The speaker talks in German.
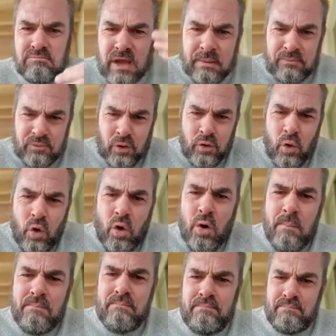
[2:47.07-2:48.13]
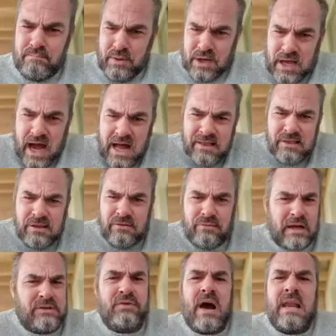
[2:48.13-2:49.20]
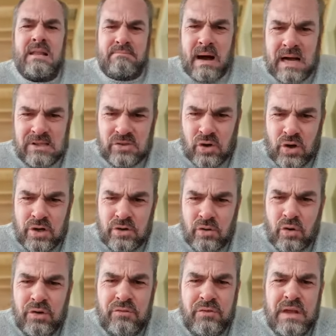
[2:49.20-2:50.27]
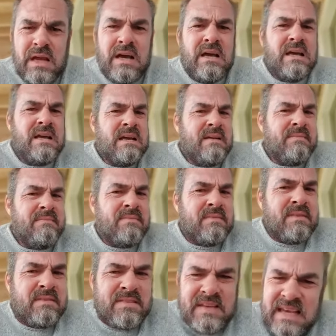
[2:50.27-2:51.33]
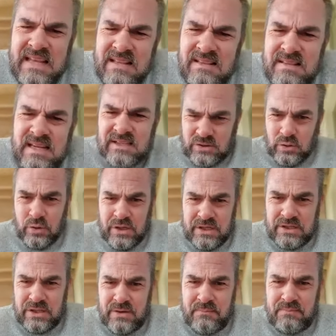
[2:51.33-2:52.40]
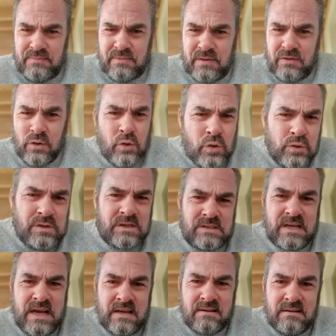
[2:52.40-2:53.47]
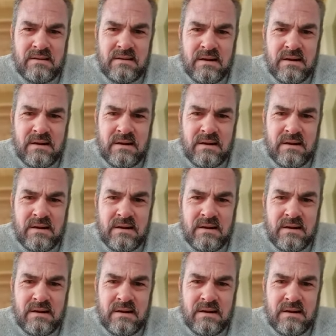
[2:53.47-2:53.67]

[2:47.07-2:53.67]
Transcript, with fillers: gibt von oben bekannt, was wir alles machen sollen. Und wir ziehen das durch, so gut es geht.